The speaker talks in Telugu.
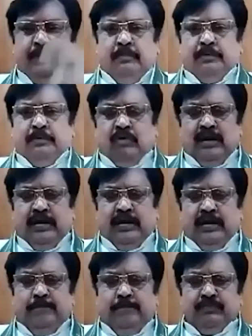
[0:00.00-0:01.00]
ప్రభుత్వాన్ని
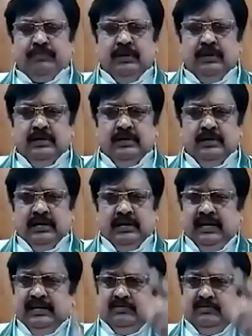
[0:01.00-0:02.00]

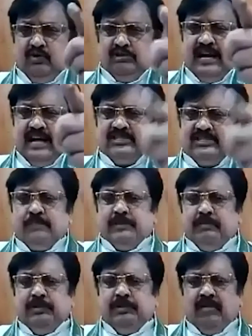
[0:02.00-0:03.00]
ఈ ధృతరాష్ట్ర
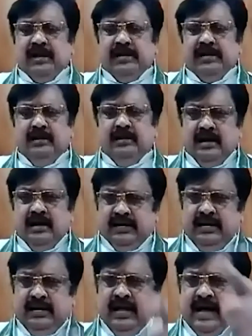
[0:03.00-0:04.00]
ప్రభుత్వాన్ని
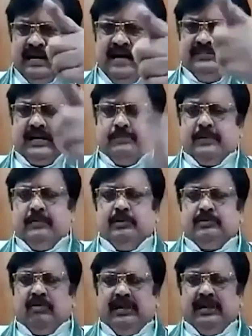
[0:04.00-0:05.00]
ఈ అరాచక
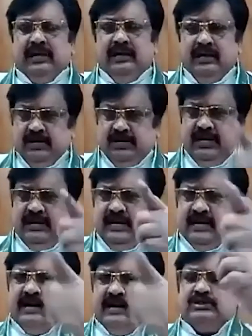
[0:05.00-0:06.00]
ప్రభుత్వాన్ని ఈ
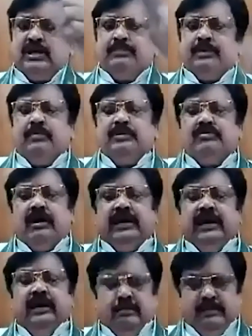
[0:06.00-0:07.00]
నిరంకుశ
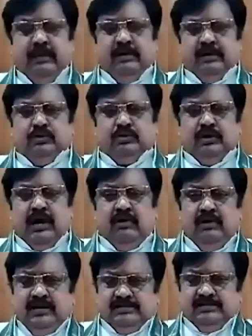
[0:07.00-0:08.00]
ప్రభుత్వాన్ని మేము
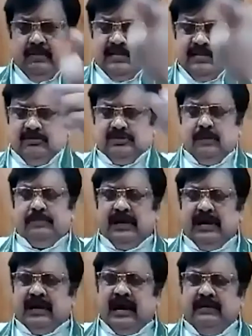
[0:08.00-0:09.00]
అడుగుతున్నాం సమాధానం
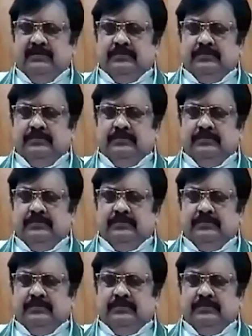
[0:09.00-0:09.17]
చెప్పగలరా